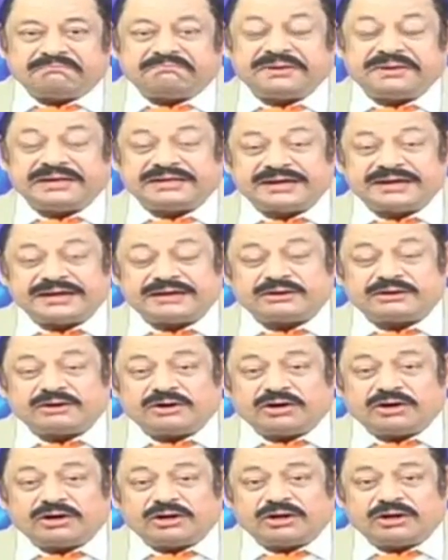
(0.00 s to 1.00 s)
পেটের
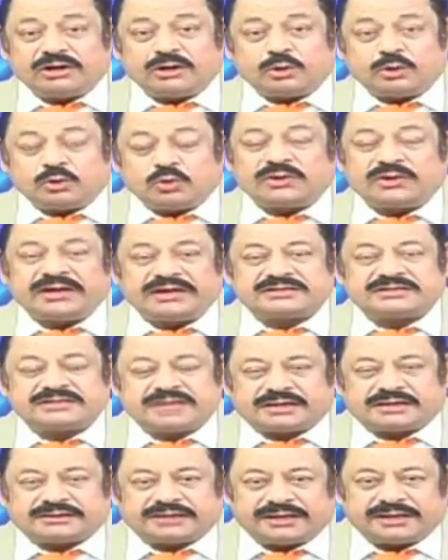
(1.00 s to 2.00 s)
রোগের
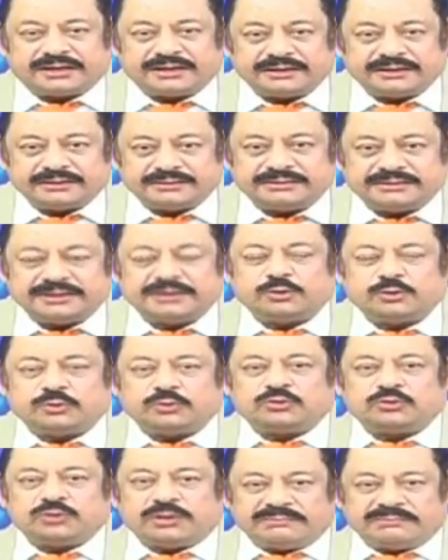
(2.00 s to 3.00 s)
সাথে যে
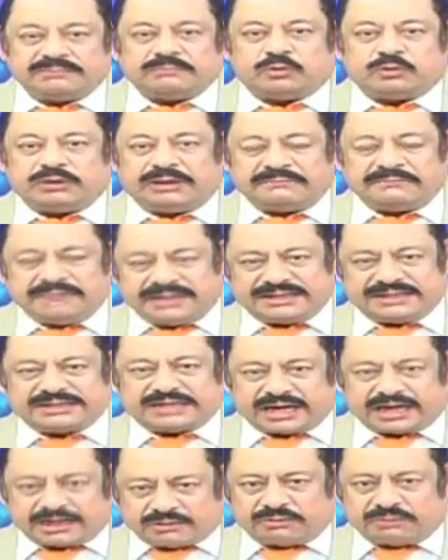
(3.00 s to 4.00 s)
রোগগুলো আমি বললাম
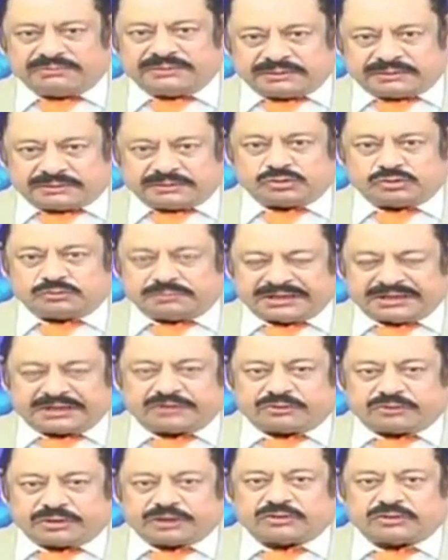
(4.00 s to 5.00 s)
এছাড়াও আমি কিছু পেটের
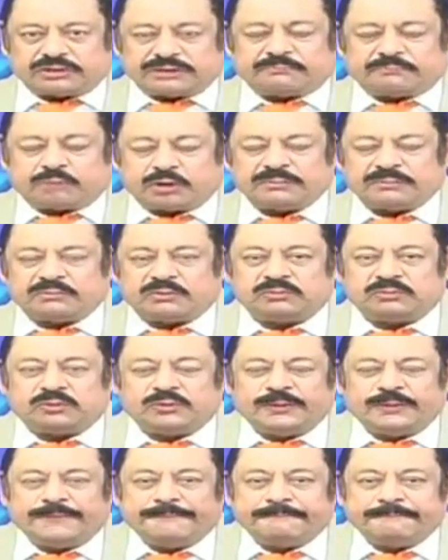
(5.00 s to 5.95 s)
রোগের কথা পরে বলবো